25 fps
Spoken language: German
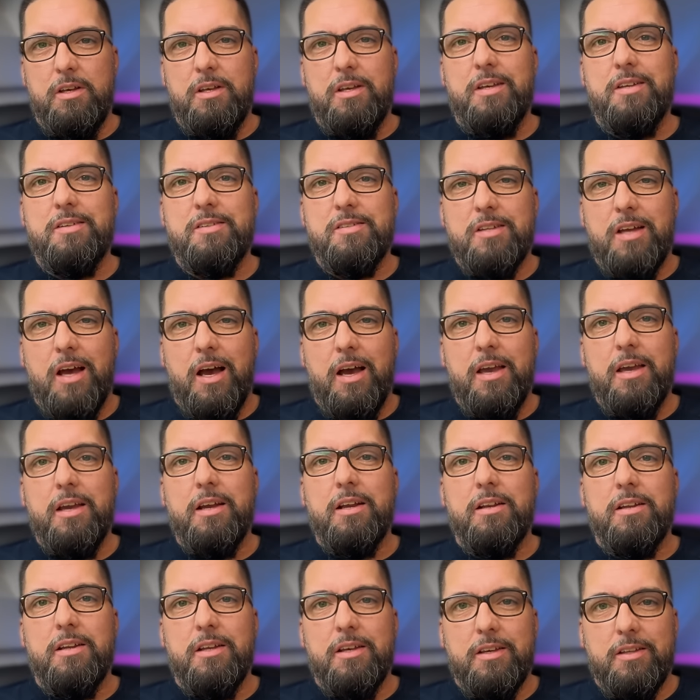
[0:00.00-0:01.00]
ist
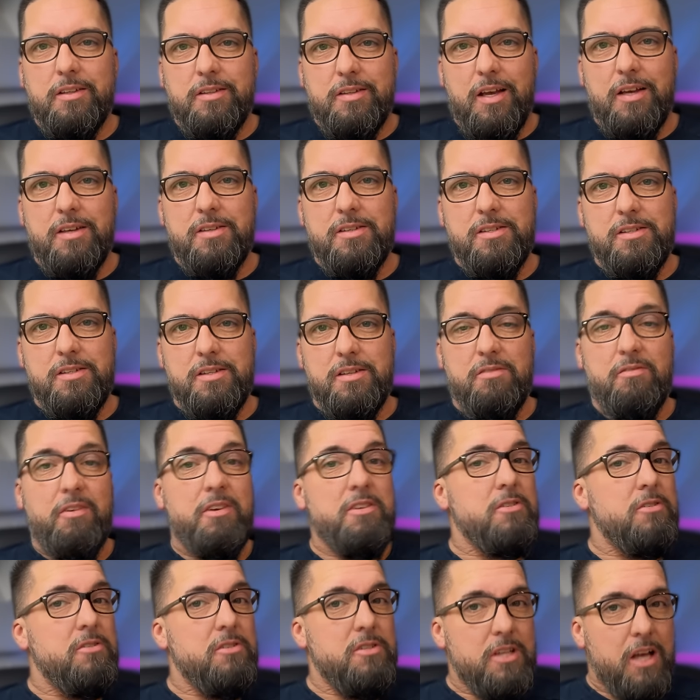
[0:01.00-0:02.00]
eigentlich das,
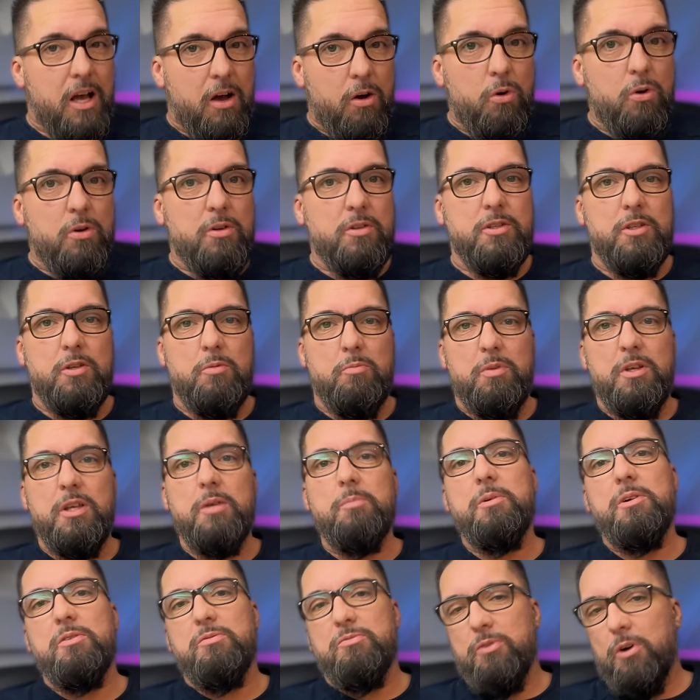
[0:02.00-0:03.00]
was uns auch die
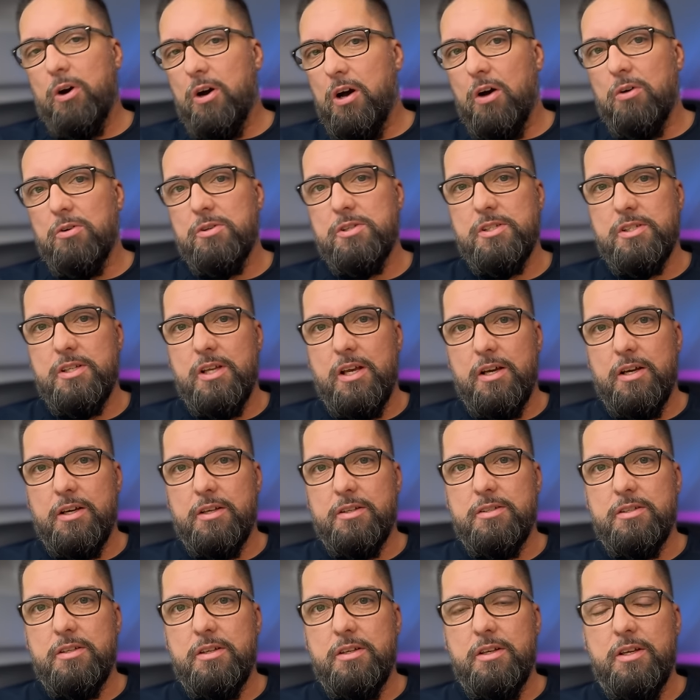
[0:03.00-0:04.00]
Bibel
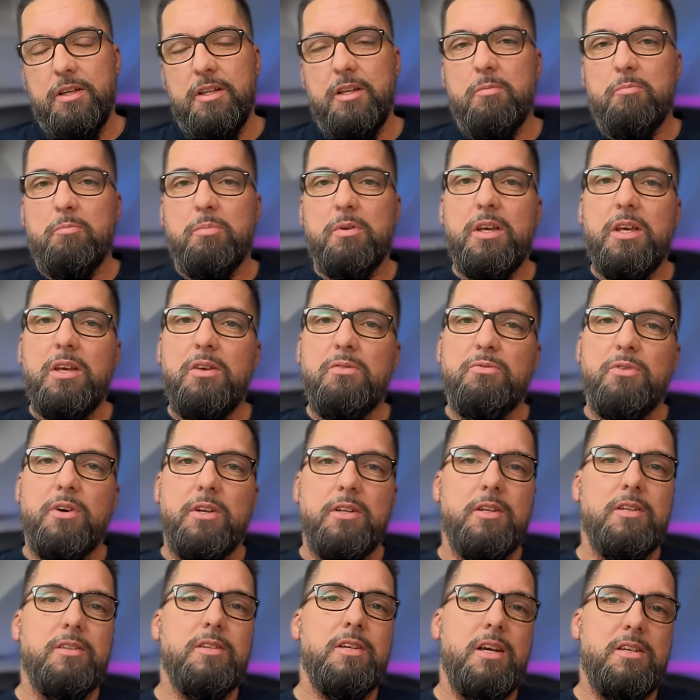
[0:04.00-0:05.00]
voraussagt in dem Brief an
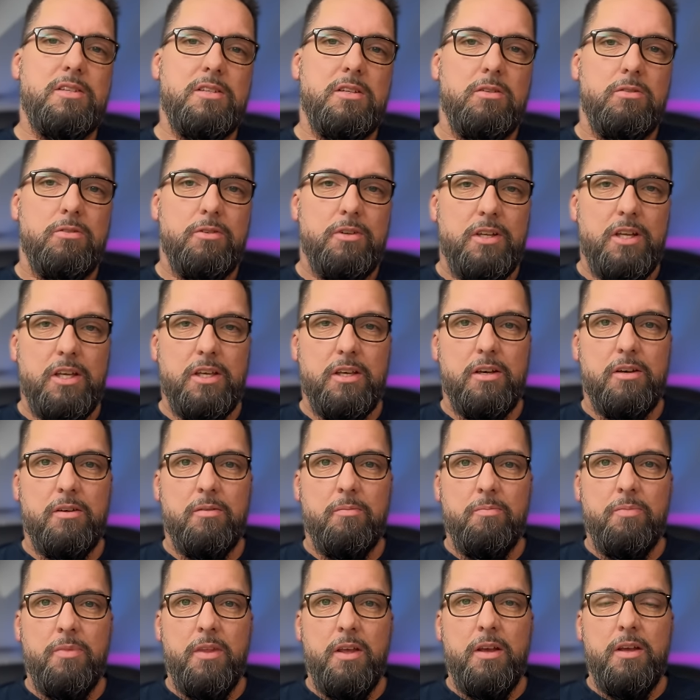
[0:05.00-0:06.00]
die Thessalonicher,
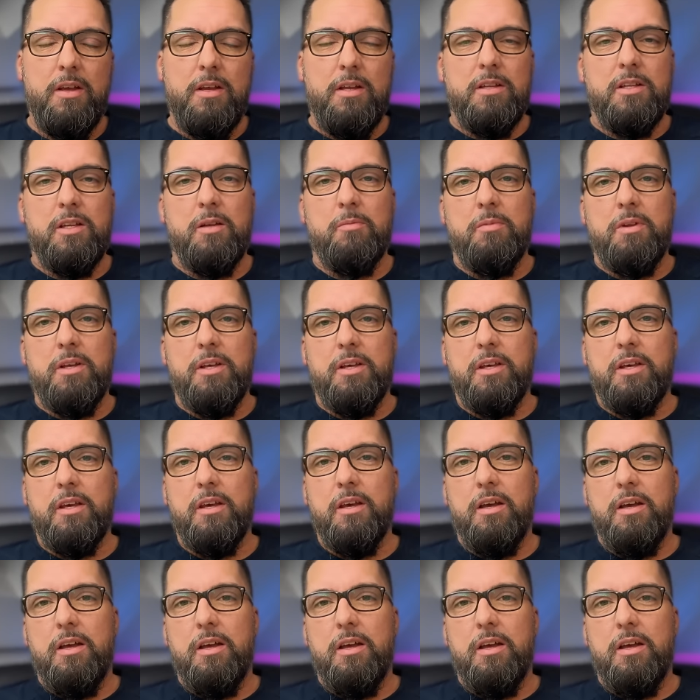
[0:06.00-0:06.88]
nämlich